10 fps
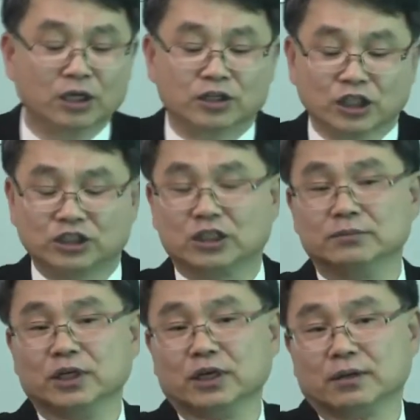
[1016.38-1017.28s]
그래서
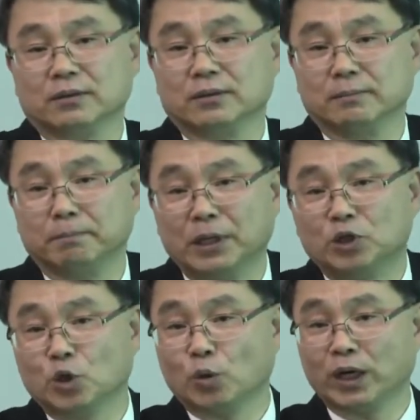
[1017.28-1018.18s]
지금 이
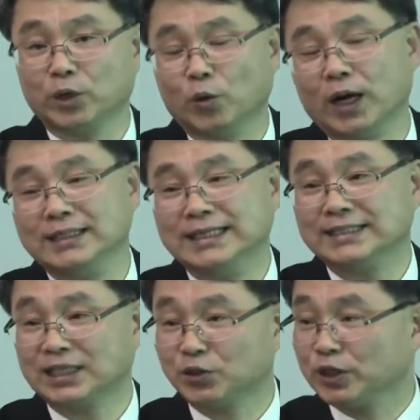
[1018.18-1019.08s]
베드로와
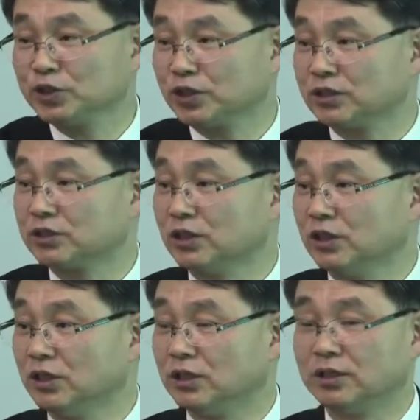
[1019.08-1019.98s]
요한이
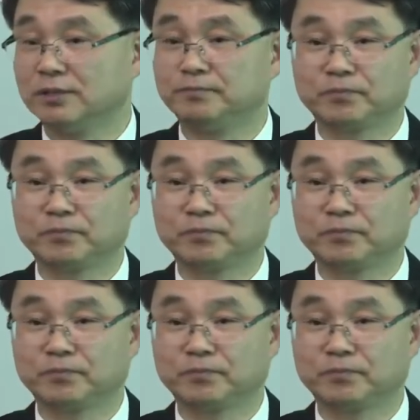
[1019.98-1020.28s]
사도행전에서